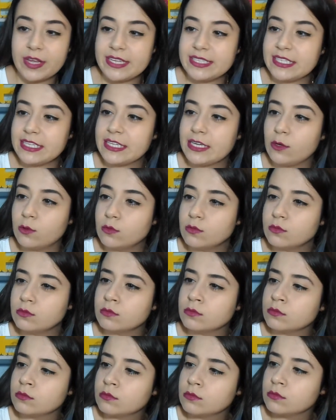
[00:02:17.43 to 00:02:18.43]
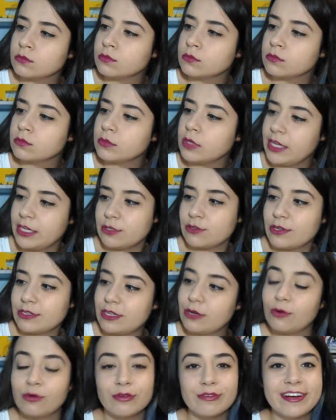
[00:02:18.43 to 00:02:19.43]
Esse aqui é um? Isso,
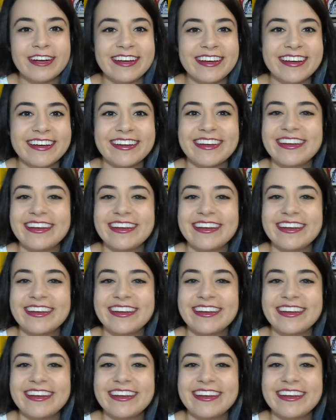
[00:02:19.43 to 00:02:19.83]
esse é um.